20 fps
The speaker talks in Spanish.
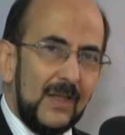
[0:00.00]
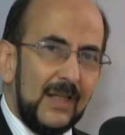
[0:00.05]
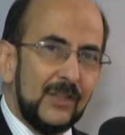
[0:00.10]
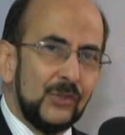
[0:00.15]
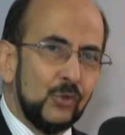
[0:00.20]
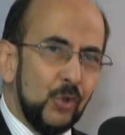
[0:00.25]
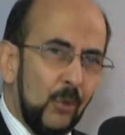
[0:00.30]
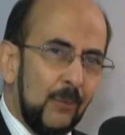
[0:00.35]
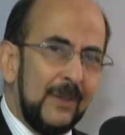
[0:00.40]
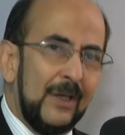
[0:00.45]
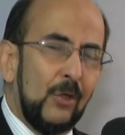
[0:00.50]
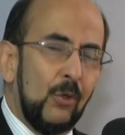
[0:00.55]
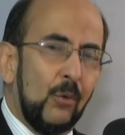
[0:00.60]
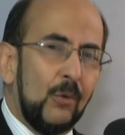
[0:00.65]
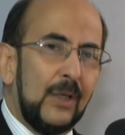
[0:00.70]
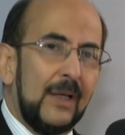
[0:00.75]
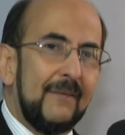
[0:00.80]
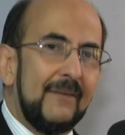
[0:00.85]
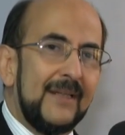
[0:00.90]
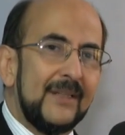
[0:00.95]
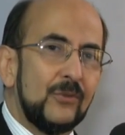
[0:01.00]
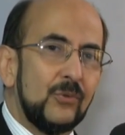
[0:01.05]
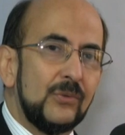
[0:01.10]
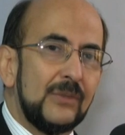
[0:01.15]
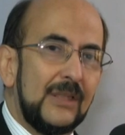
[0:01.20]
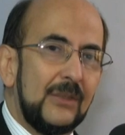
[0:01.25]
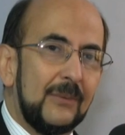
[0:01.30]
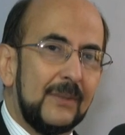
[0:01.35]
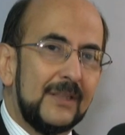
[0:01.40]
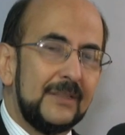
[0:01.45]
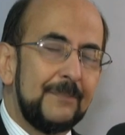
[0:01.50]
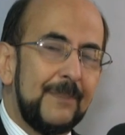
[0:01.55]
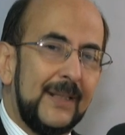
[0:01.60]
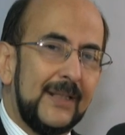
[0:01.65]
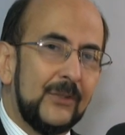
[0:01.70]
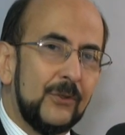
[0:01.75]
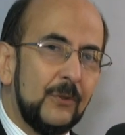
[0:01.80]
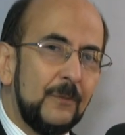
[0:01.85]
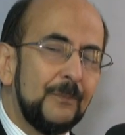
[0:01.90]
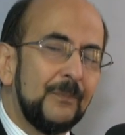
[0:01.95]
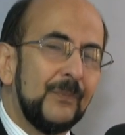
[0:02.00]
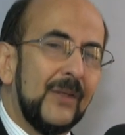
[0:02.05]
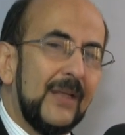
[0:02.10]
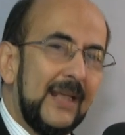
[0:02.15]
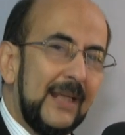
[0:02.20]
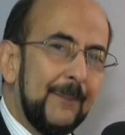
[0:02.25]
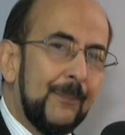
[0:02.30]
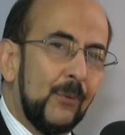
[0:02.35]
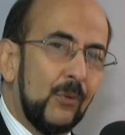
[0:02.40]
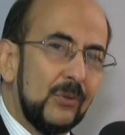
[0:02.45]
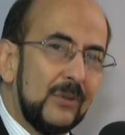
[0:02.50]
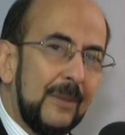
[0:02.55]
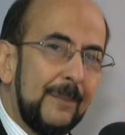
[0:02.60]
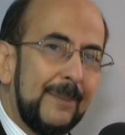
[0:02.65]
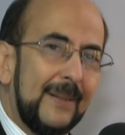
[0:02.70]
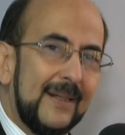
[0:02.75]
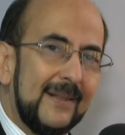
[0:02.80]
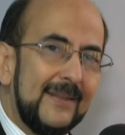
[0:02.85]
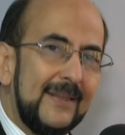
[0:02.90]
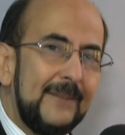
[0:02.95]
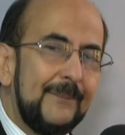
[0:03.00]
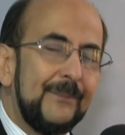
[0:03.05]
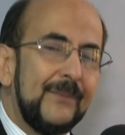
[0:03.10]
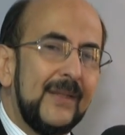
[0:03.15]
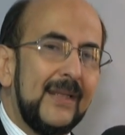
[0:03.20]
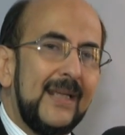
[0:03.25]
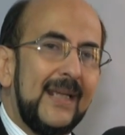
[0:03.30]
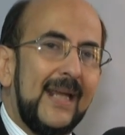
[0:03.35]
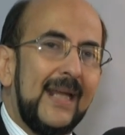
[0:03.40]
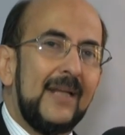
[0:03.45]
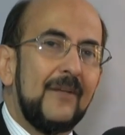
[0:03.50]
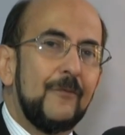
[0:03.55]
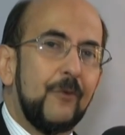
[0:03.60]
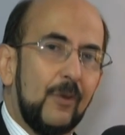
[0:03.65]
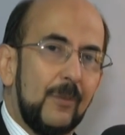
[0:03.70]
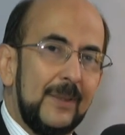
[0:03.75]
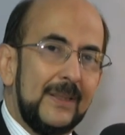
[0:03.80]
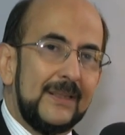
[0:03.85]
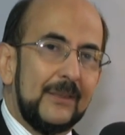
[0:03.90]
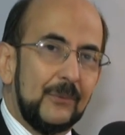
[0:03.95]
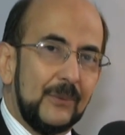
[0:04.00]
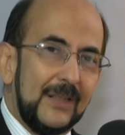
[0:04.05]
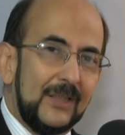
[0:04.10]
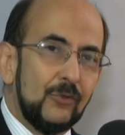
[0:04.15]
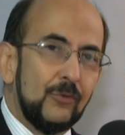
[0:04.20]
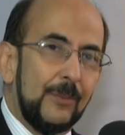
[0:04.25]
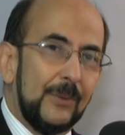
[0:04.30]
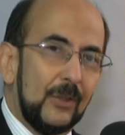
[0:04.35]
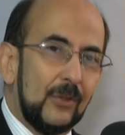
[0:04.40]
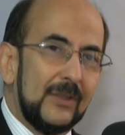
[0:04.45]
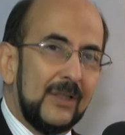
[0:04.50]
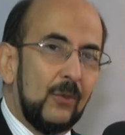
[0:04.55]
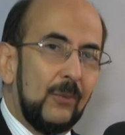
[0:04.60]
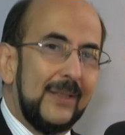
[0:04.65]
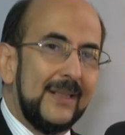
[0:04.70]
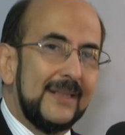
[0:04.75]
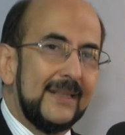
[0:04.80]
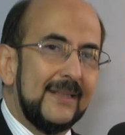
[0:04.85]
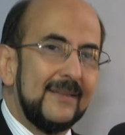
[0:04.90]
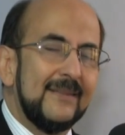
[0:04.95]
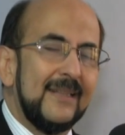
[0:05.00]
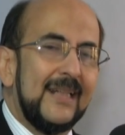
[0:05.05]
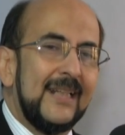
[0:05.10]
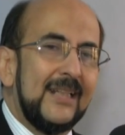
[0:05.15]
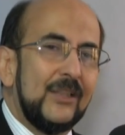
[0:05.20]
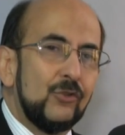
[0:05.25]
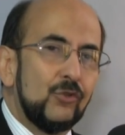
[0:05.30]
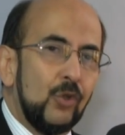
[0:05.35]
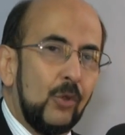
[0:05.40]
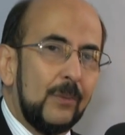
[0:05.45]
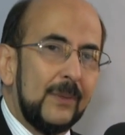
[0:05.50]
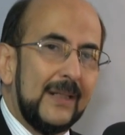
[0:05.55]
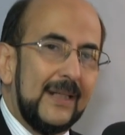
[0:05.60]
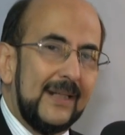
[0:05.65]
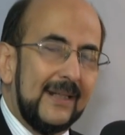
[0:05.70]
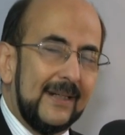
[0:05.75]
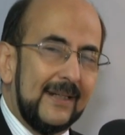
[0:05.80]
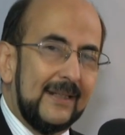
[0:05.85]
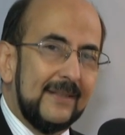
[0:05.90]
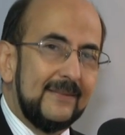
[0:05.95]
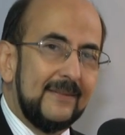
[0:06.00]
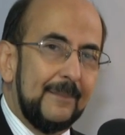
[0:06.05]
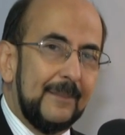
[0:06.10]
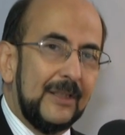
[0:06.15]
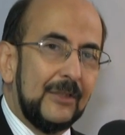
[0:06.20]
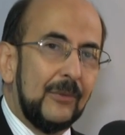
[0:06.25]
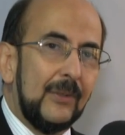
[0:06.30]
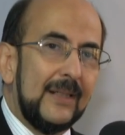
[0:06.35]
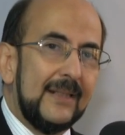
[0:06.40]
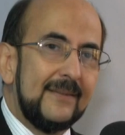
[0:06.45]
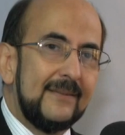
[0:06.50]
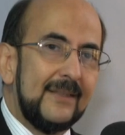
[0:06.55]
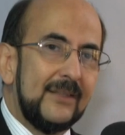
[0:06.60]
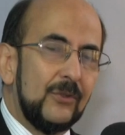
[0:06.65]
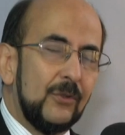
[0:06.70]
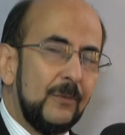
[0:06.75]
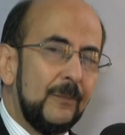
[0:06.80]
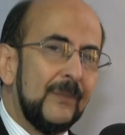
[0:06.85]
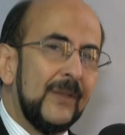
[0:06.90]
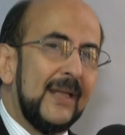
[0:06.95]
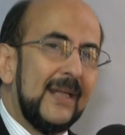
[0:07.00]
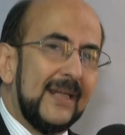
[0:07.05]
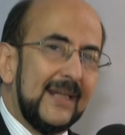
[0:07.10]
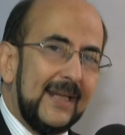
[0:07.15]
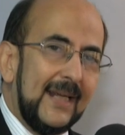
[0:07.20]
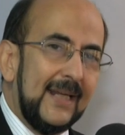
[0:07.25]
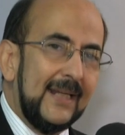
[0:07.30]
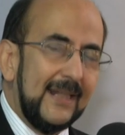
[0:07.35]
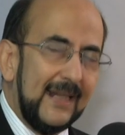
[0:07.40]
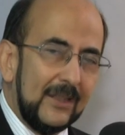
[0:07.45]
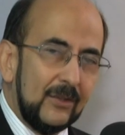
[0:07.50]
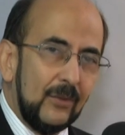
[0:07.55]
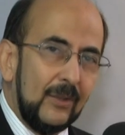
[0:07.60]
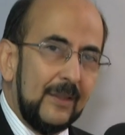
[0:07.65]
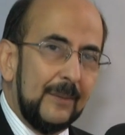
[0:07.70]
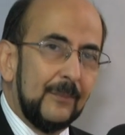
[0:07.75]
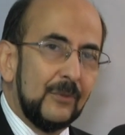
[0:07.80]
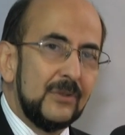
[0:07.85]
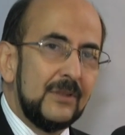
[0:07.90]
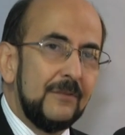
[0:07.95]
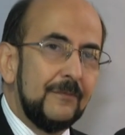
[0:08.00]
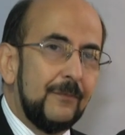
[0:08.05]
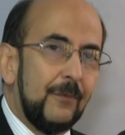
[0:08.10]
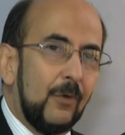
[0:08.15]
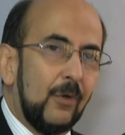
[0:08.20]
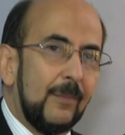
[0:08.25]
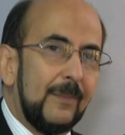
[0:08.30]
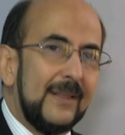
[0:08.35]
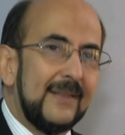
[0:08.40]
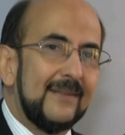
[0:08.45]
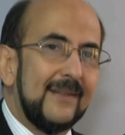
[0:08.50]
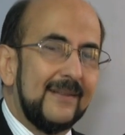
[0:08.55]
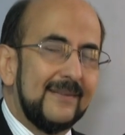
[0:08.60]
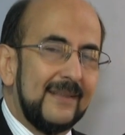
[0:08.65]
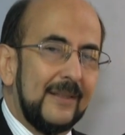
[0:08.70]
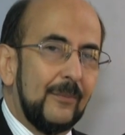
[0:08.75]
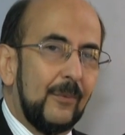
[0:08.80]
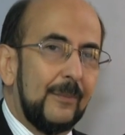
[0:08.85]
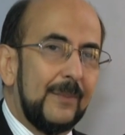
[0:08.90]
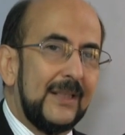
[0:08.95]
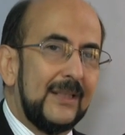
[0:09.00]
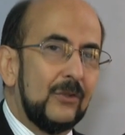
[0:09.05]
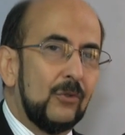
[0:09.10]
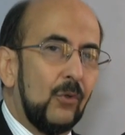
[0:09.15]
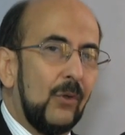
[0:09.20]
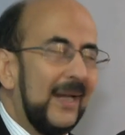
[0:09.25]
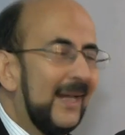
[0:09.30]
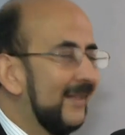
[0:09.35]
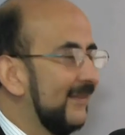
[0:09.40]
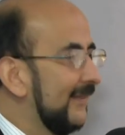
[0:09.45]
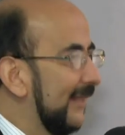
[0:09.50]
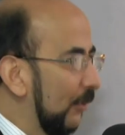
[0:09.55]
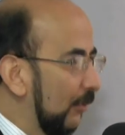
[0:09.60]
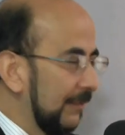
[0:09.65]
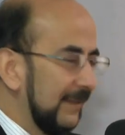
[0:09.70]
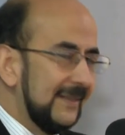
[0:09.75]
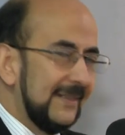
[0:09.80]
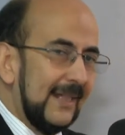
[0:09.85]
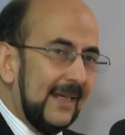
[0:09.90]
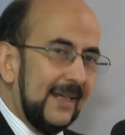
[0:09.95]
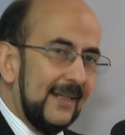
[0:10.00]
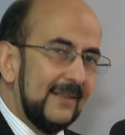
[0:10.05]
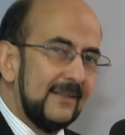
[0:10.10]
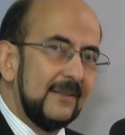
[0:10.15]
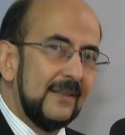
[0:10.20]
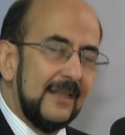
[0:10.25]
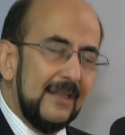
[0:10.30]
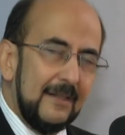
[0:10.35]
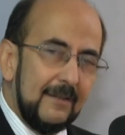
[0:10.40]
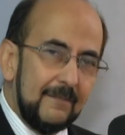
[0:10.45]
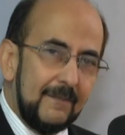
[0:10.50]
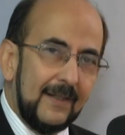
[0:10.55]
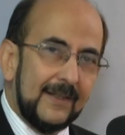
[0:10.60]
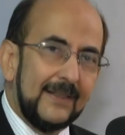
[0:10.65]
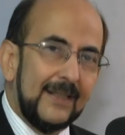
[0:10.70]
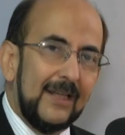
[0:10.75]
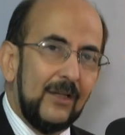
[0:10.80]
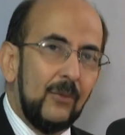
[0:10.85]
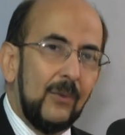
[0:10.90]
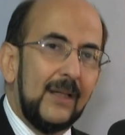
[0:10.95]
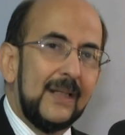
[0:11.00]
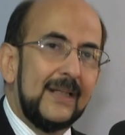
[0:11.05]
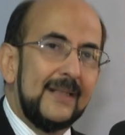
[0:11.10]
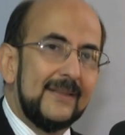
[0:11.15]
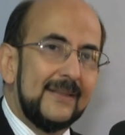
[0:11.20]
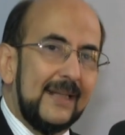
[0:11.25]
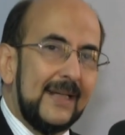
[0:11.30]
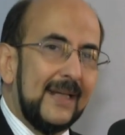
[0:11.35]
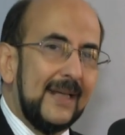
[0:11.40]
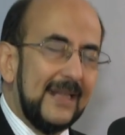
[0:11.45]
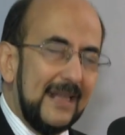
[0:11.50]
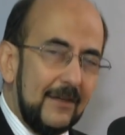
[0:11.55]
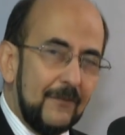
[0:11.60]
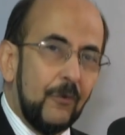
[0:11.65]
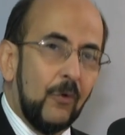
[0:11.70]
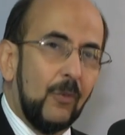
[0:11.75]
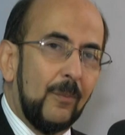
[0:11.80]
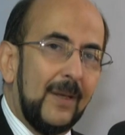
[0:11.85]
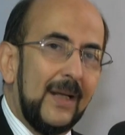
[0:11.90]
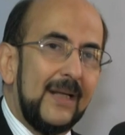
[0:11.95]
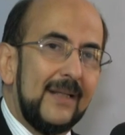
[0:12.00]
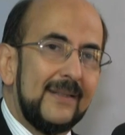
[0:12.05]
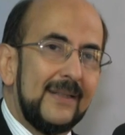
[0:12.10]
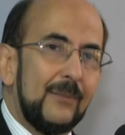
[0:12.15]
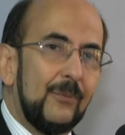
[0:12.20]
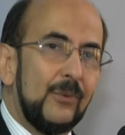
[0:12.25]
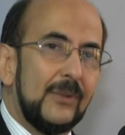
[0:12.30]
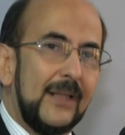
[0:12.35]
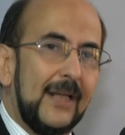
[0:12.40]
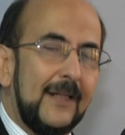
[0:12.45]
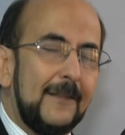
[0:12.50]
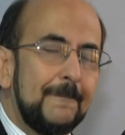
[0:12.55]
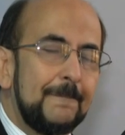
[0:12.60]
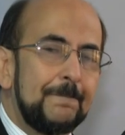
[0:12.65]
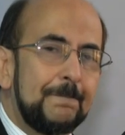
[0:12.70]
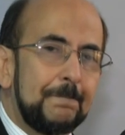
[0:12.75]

sobre lo que había sucedido al respecto. Y por otra parte, el informe del Tribunal Superior de Cuentas sobre el enriquecimiento ilícito, que ya tenemos informes hasta el momento extraoficiales, falta que lo haga entrega ya formal el tribunal,